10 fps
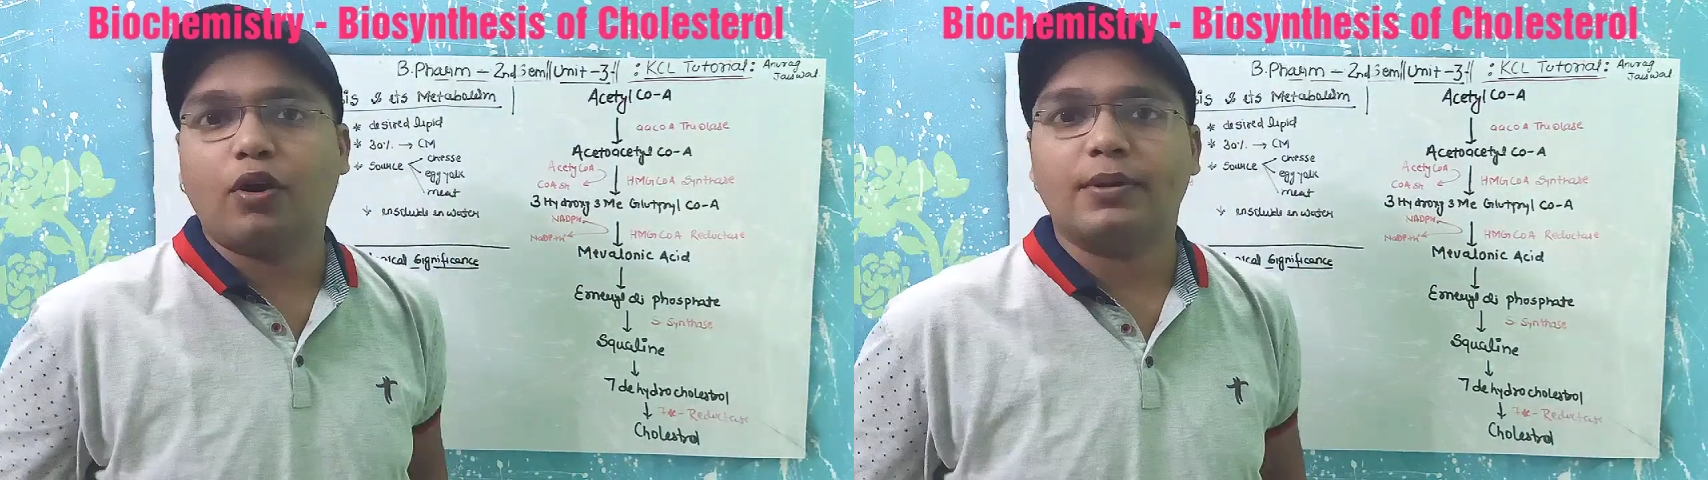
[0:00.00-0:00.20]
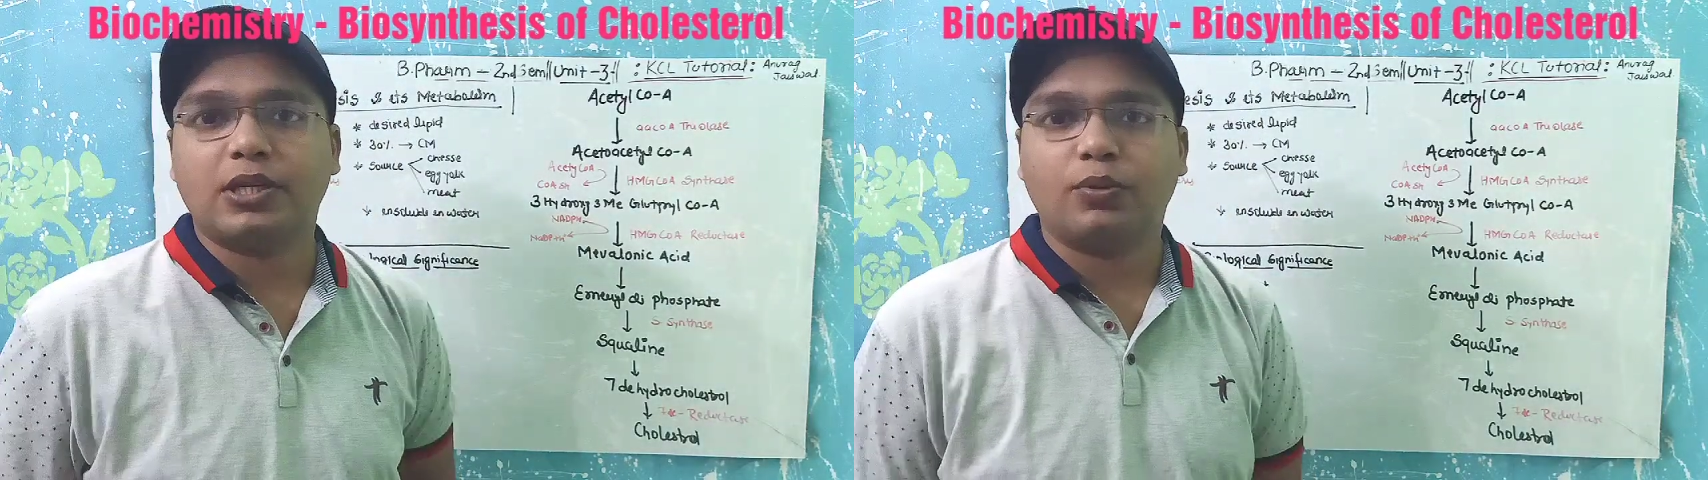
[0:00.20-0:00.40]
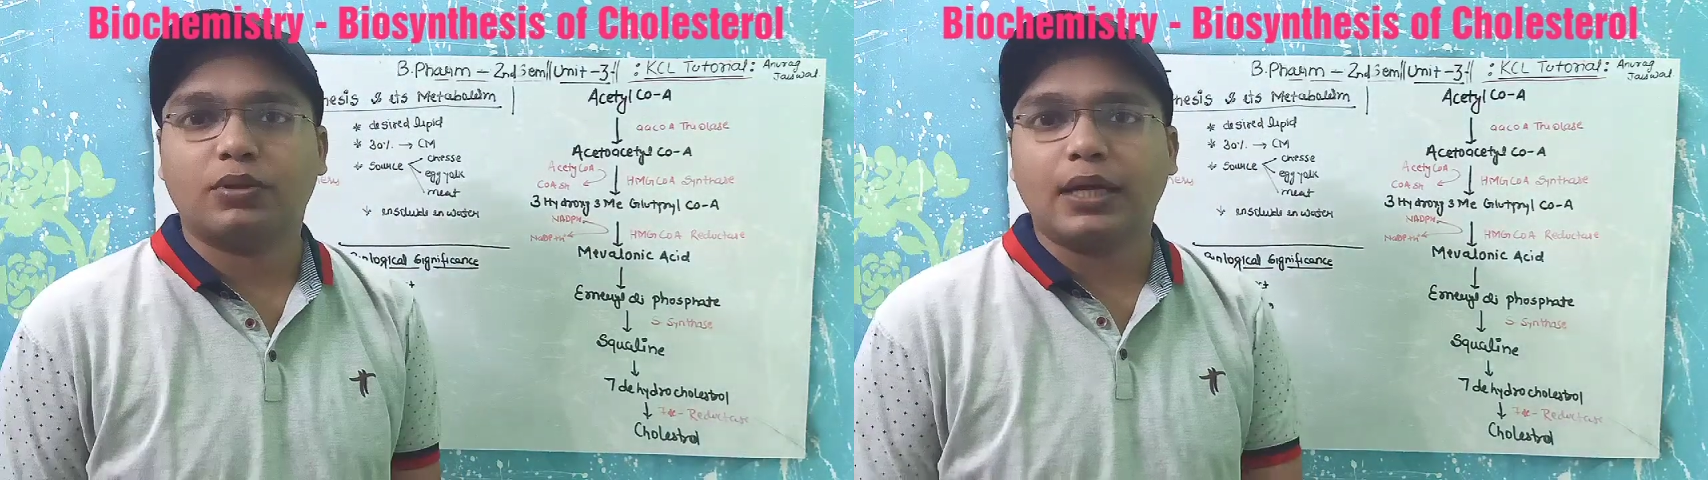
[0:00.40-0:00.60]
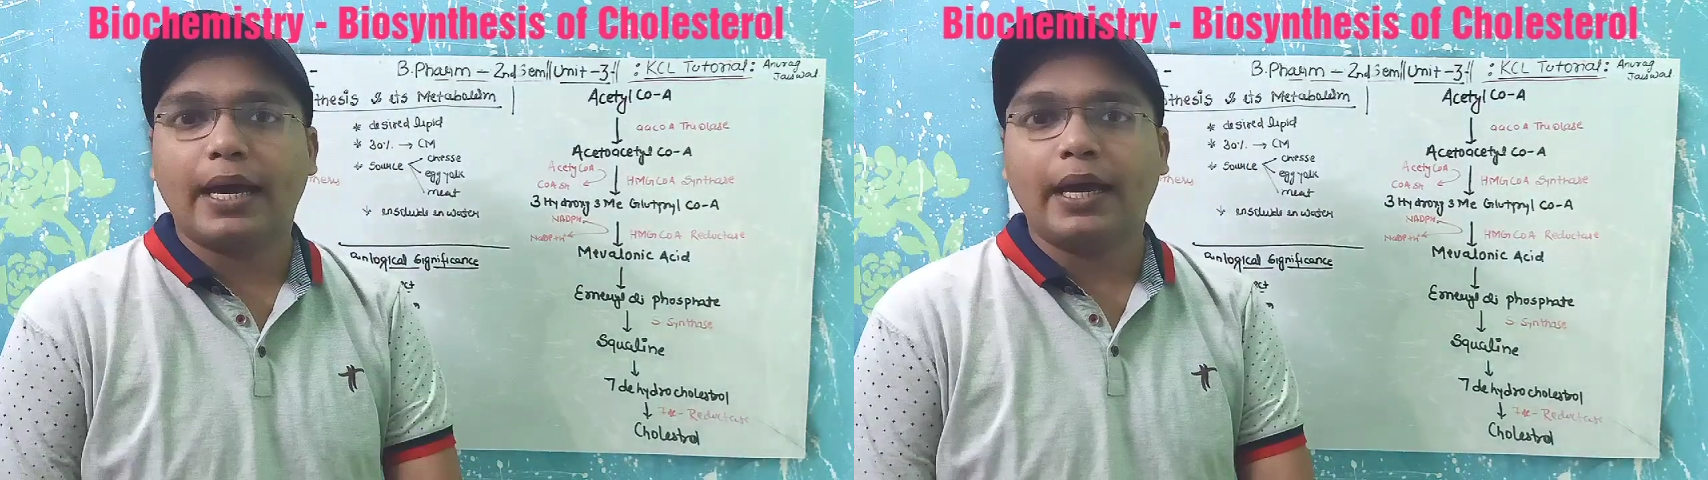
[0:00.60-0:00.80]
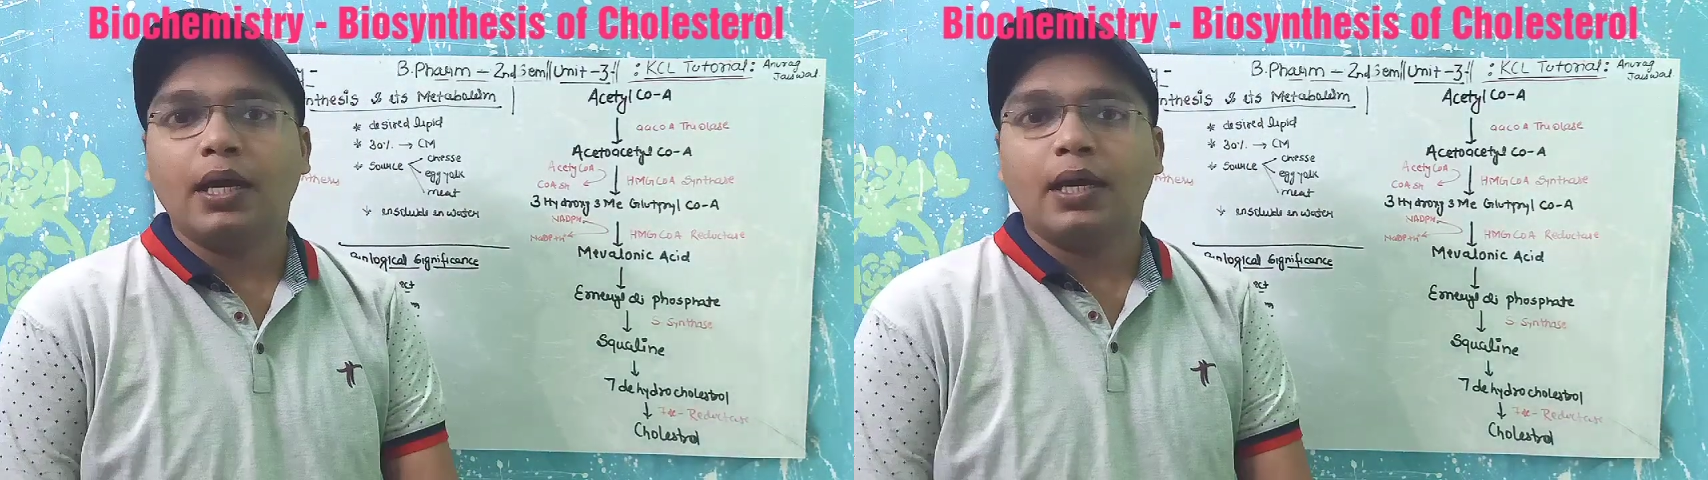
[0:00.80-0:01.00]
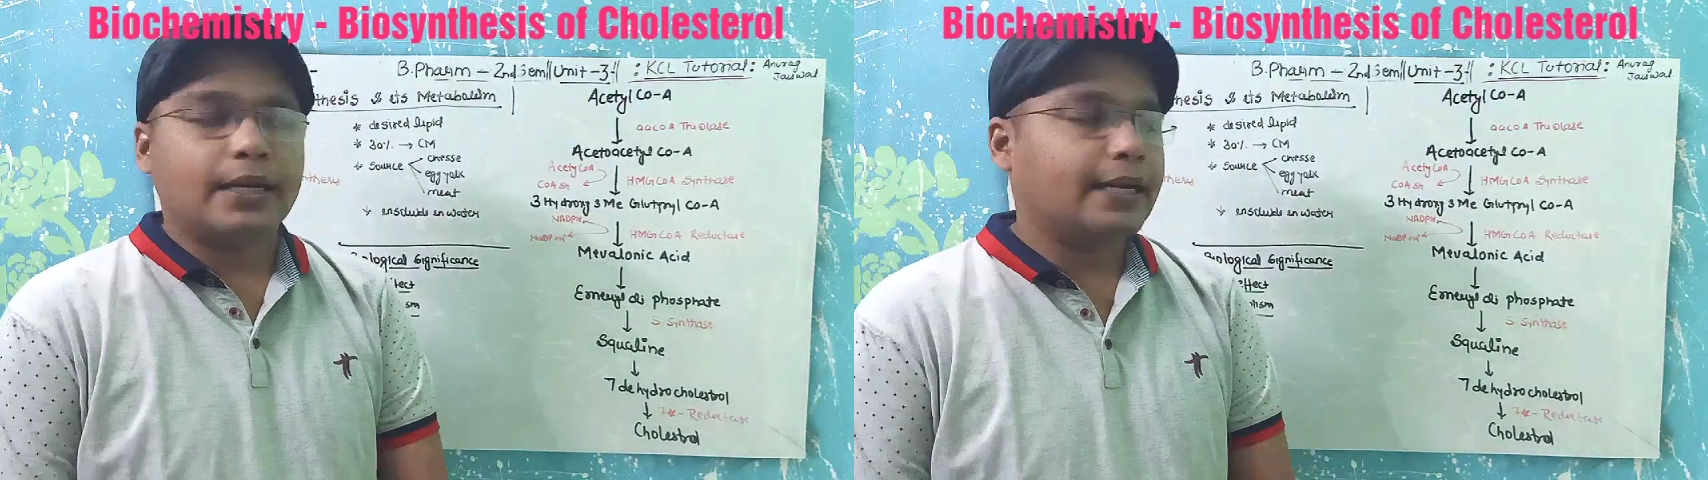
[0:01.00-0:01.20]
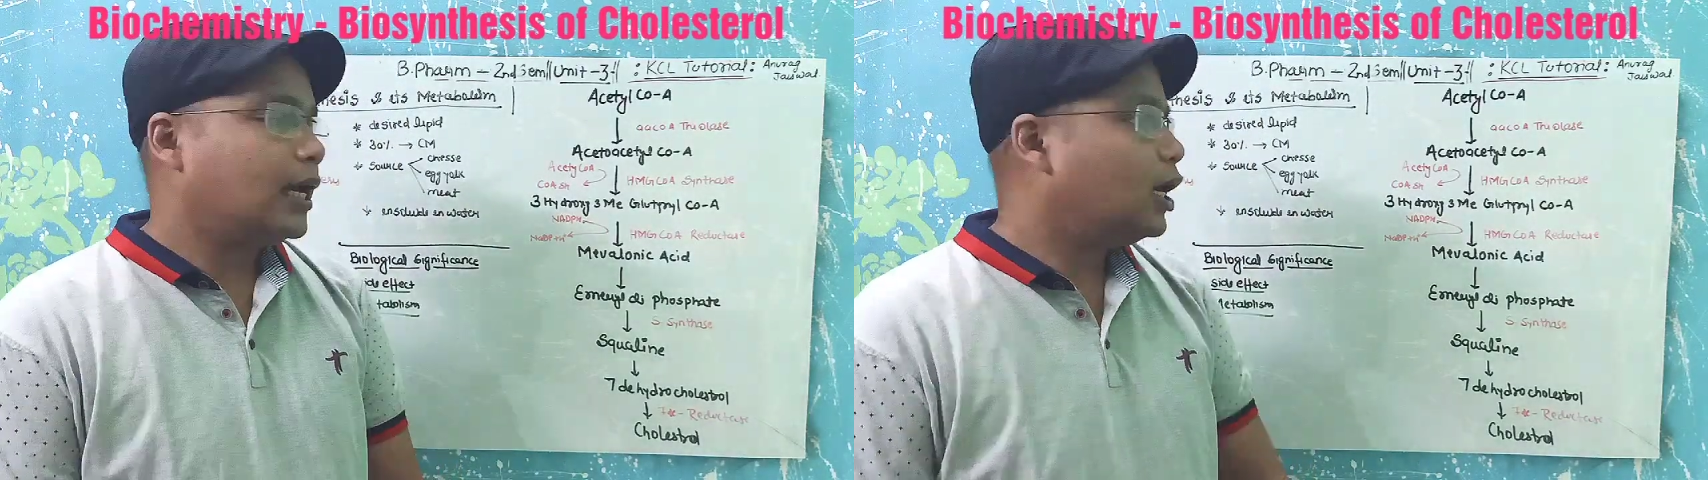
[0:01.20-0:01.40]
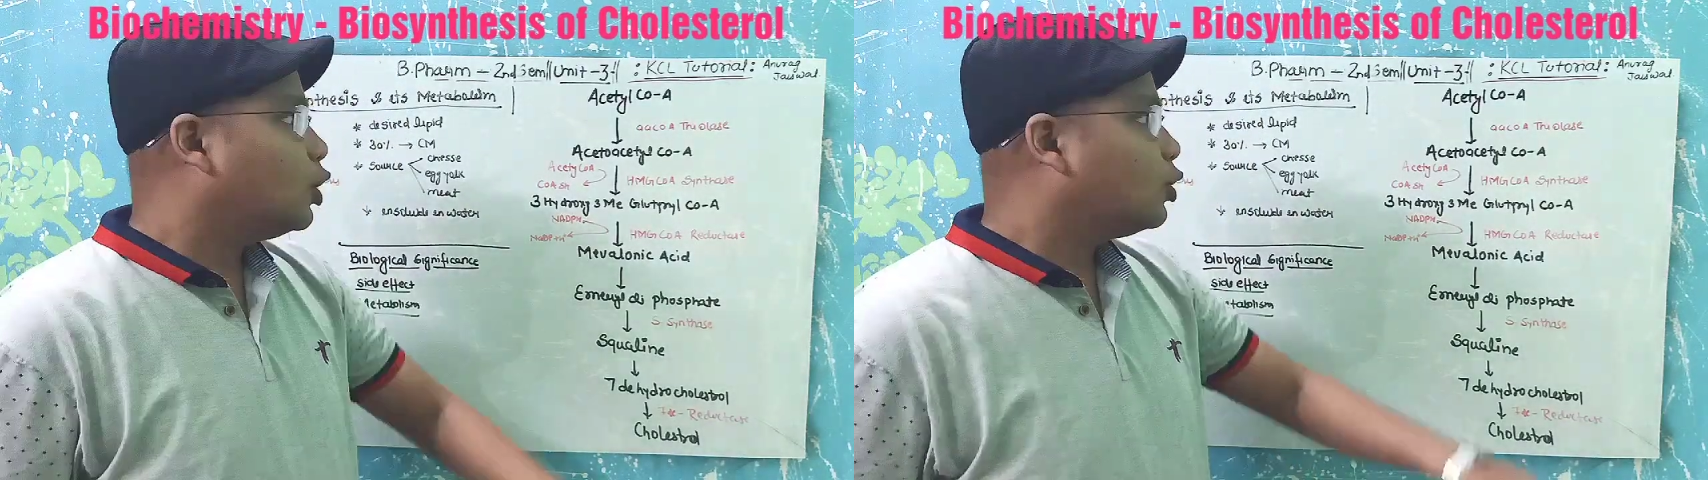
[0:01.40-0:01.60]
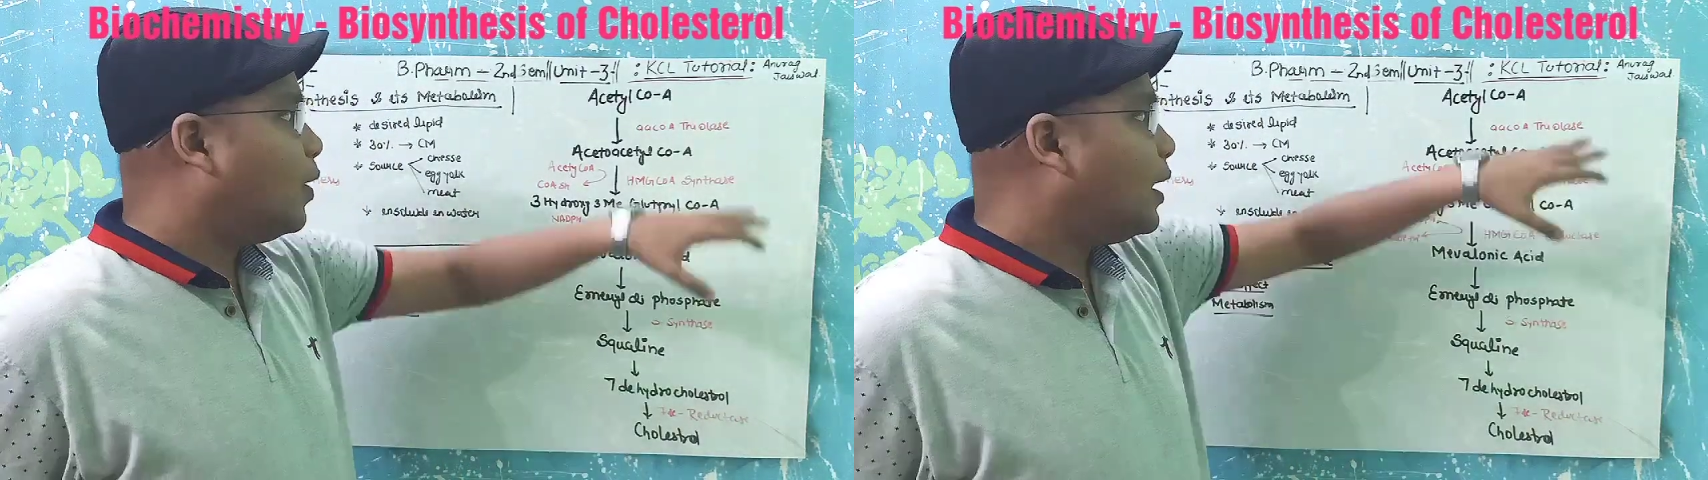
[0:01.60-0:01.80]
फॉर्मेशन होता है ठीक है तो